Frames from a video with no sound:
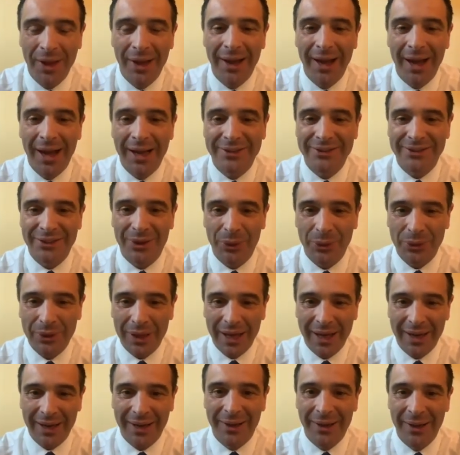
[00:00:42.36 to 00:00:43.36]
a
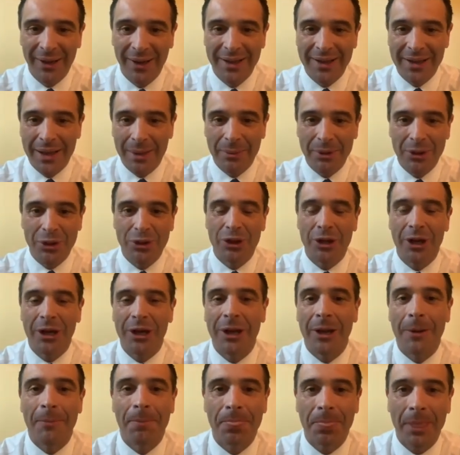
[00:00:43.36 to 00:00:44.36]
salutare gli amici e
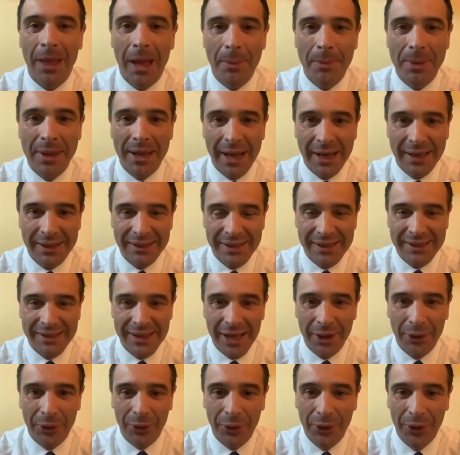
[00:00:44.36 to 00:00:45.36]
le amiche che si
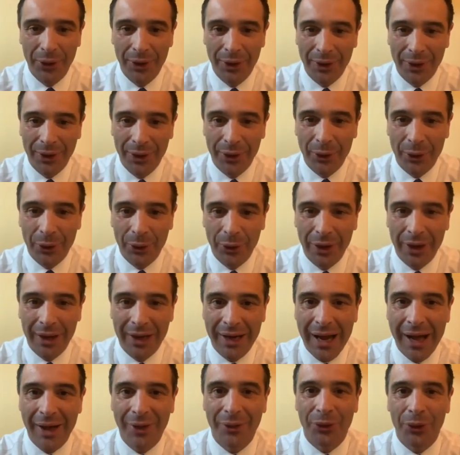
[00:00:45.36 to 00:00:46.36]
stanno eh,
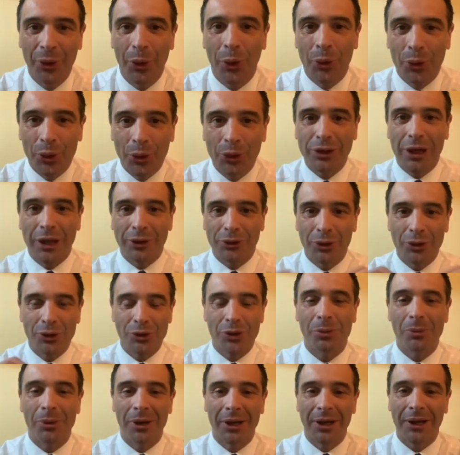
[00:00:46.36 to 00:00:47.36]
collegando, ho notato
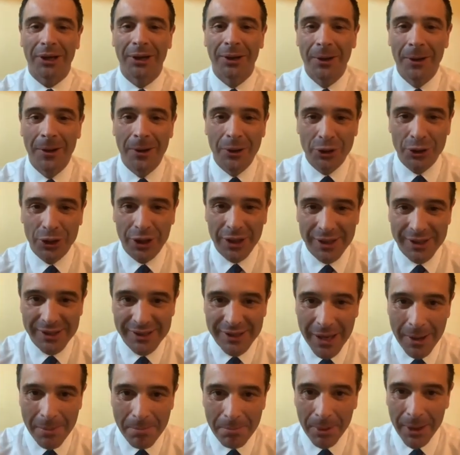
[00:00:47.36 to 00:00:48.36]
insomma che c'è
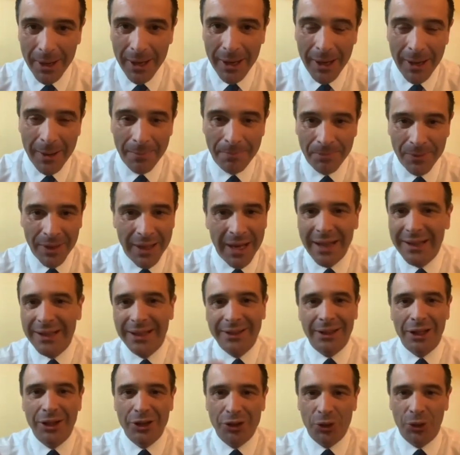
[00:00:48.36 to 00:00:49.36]
sempre grande
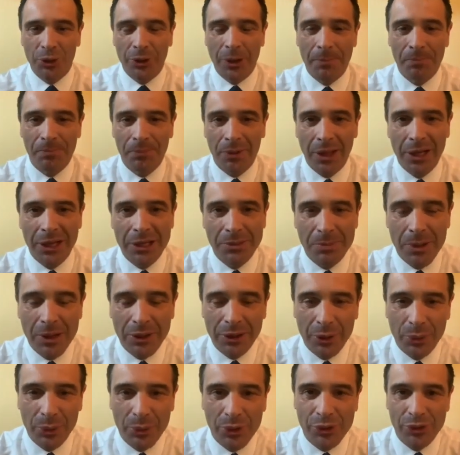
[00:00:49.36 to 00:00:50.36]
attenzione
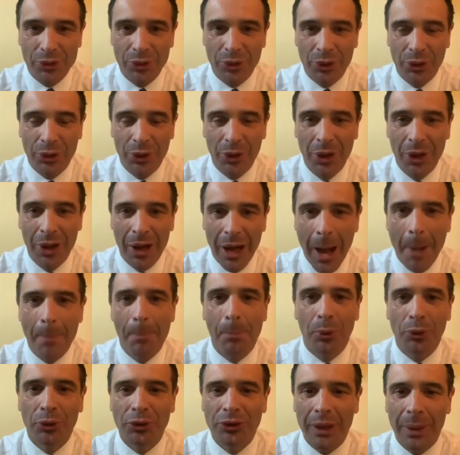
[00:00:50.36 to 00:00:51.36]
rispetto a questo
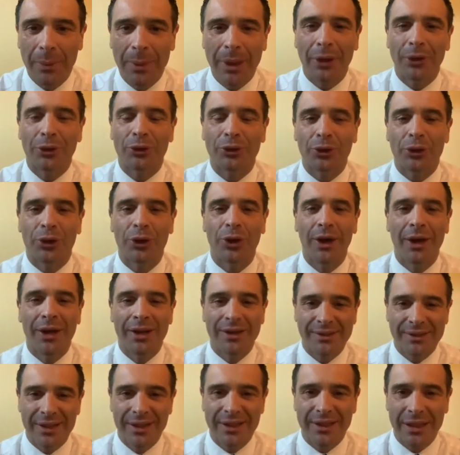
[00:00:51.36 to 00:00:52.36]

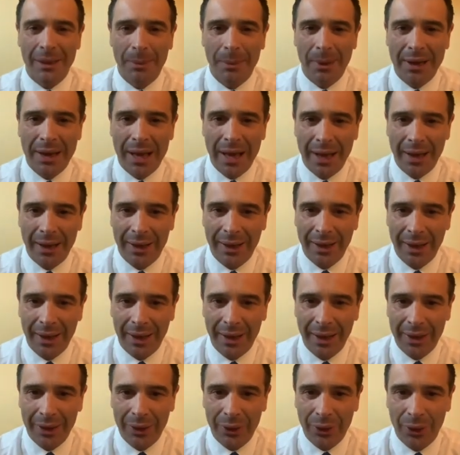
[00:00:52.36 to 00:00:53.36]
appuntamento settimanale
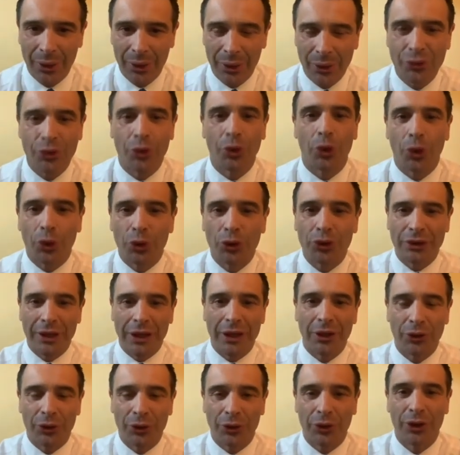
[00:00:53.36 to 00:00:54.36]
e io sono
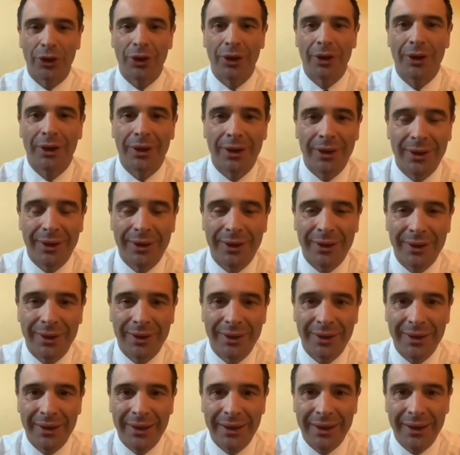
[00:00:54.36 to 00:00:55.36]
contento
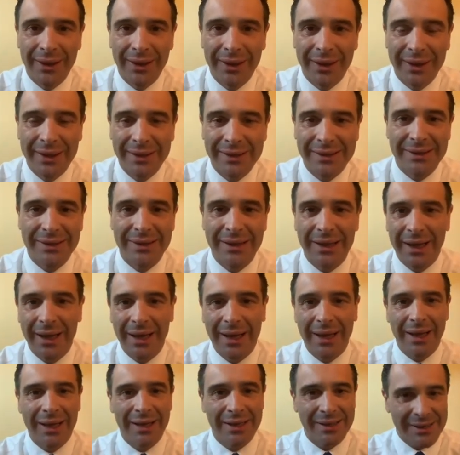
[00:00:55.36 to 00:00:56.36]
eh, che
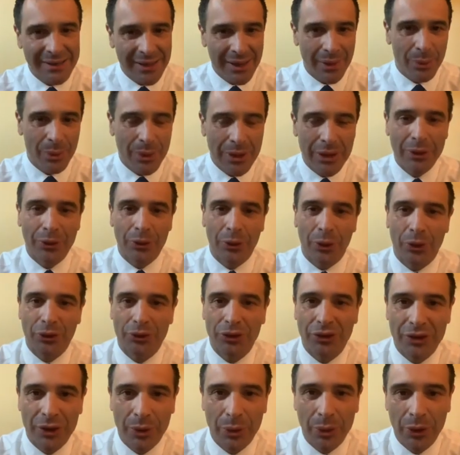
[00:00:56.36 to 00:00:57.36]
sia seguito,
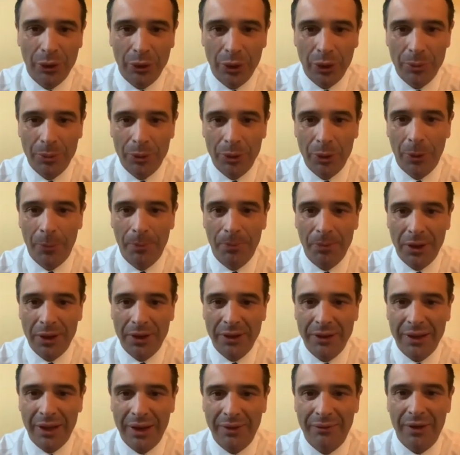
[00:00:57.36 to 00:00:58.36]
così seguito il mio
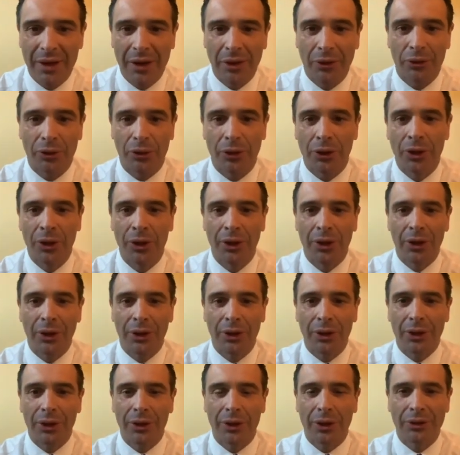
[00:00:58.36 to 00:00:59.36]
intervento,
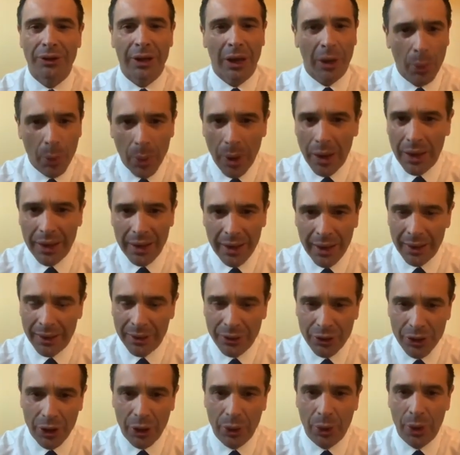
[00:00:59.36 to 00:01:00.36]
eh, dal quale
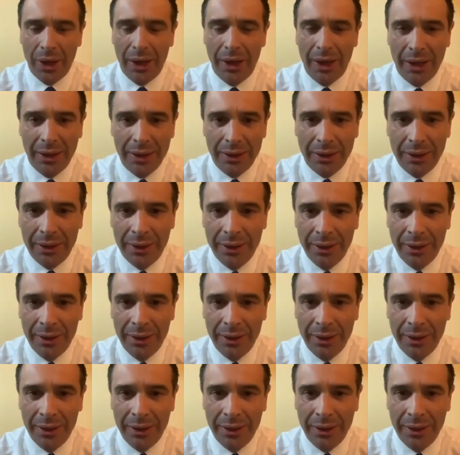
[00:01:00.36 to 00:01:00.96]
cerco anche di